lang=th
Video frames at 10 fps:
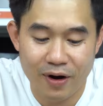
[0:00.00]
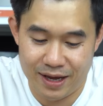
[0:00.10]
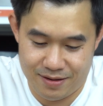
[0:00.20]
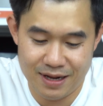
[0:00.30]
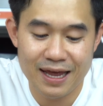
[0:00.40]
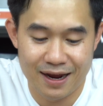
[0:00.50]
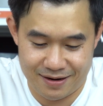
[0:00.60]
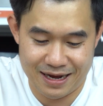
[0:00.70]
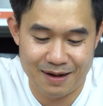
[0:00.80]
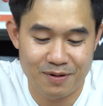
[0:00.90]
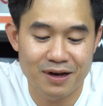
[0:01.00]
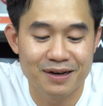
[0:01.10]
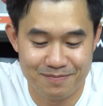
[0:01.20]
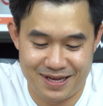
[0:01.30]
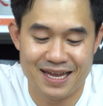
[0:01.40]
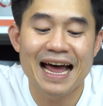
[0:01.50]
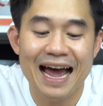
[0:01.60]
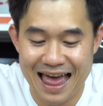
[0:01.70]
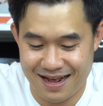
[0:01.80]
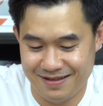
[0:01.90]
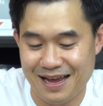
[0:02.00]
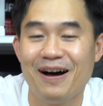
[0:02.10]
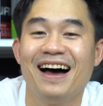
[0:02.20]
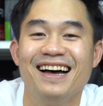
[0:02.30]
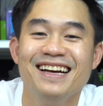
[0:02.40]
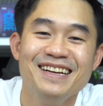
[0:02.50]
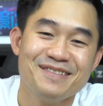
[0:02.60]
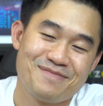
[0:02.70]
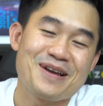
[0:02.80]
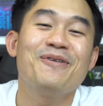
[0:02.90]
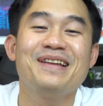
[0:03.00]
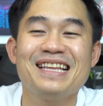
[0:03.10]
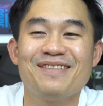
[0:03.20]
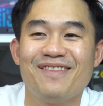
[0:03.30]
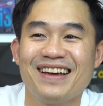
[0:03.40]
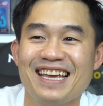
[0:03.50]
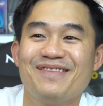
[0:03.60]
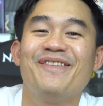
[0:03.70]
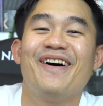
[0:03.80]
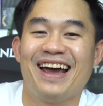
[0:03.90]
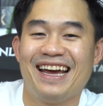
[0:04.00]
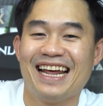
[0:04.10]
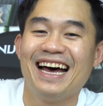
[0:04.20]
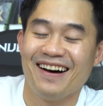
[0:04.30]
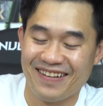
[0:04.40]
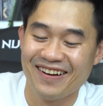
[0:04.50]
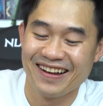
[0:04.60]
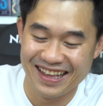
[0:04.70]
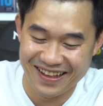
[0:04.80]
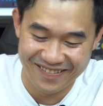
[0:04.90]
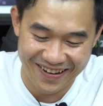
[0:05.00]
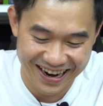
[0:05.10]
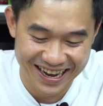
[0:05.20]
บ่อยนั่นเองนะครับก็คือมันกินได้แหละแต่ว่าไม่ควรที่จะเอาไปกินบ่อยๆนะครับไม่ควรกินบ่อ